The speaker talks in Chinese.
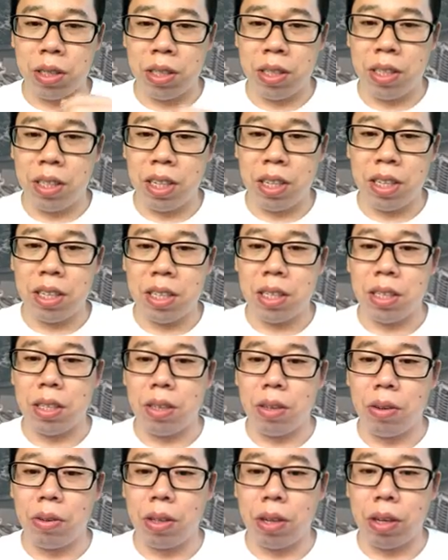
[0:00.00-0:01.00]
接使
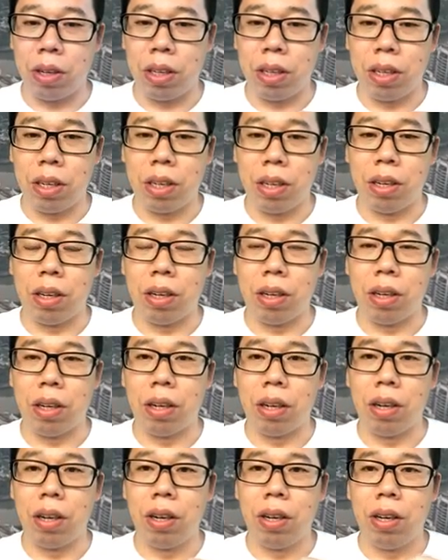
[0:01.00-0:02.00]
用的一个
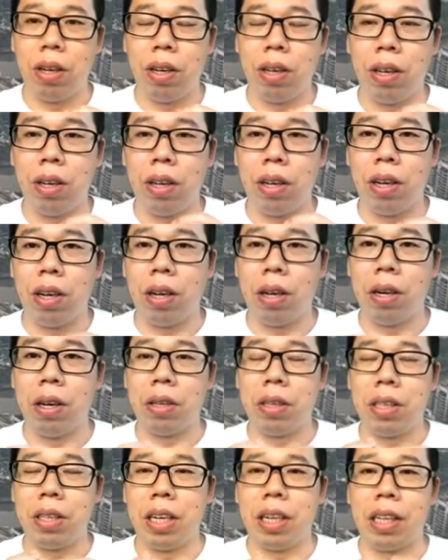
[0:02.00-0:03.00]
啊
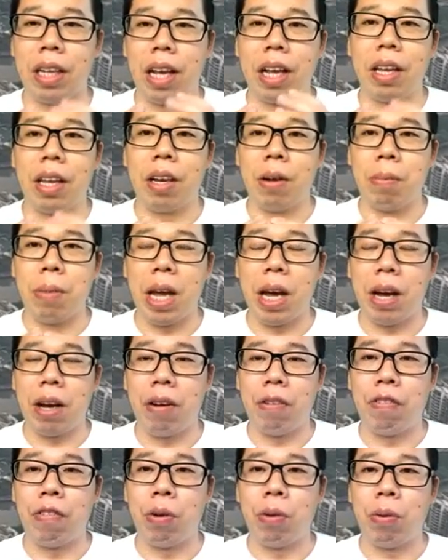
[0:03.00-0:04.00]
简单的一个麦克
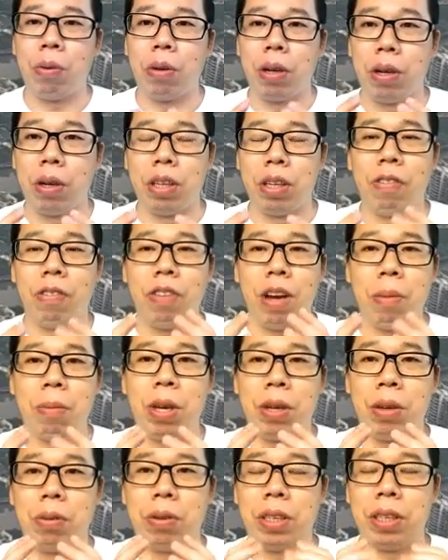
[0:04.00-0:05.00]
风，而且外
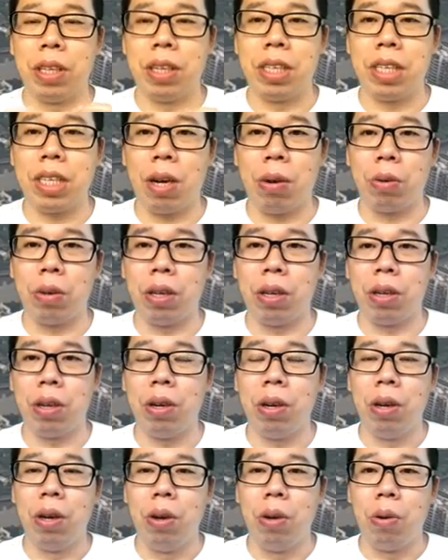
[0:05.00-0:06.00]
面有一些噪音。
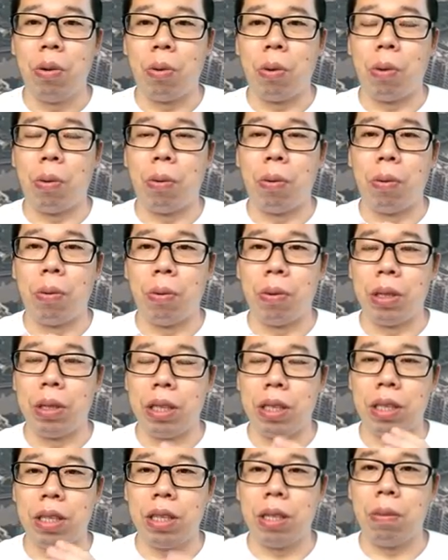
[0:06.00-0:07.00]
我我
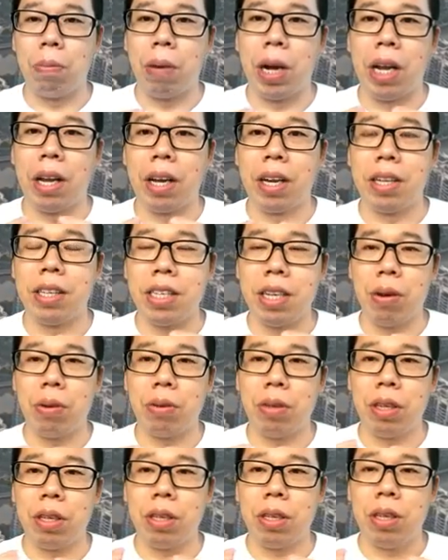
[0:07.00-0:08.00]
自己把那个噪
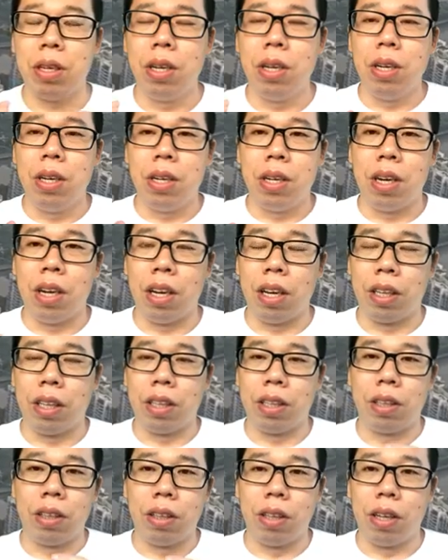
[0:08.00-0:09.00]
音，嗯
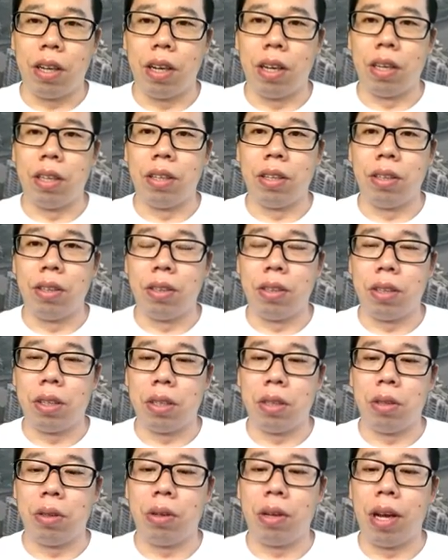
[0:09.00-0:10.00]
嗯，
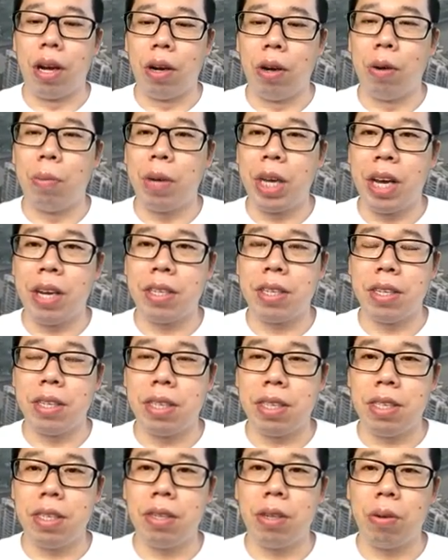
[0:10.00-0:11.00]
使用了 OBS
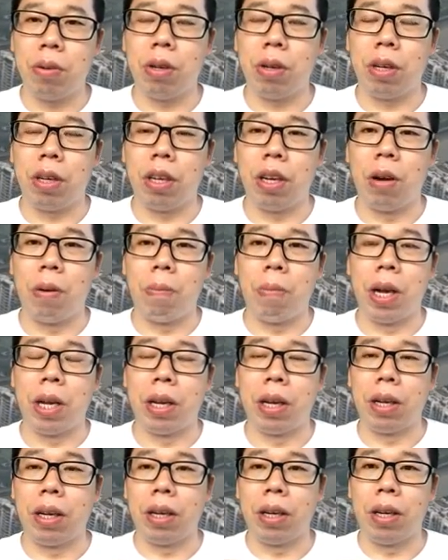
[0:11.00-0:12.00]
自动的一个把它
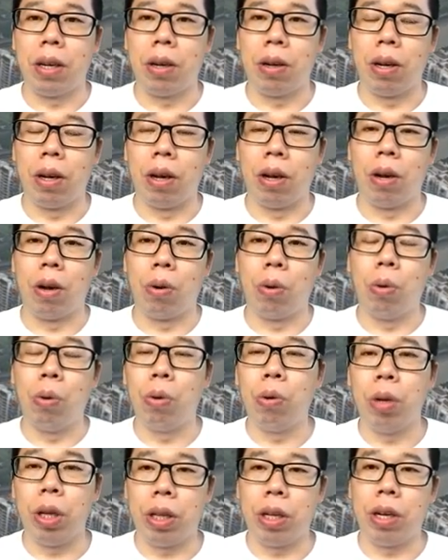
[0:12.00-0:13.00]
啊过
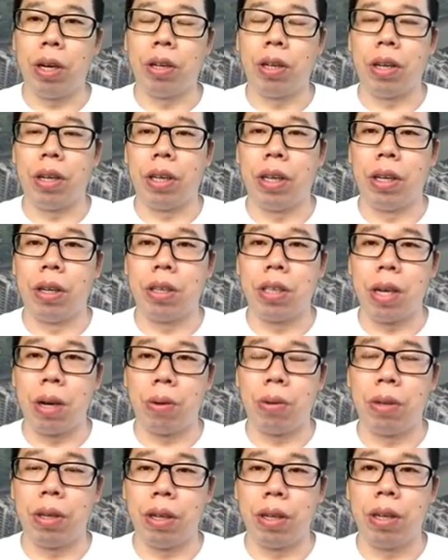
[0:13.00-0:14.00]
滤掉的一个噪
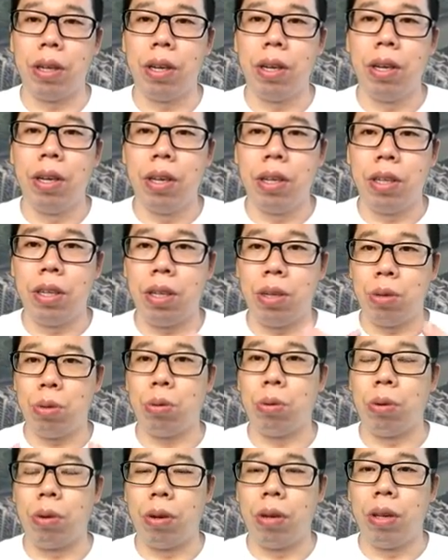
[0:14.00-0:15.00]
音技
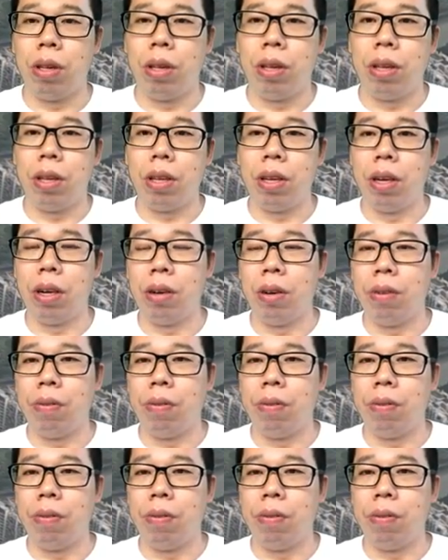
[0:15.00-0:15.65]
术，然后。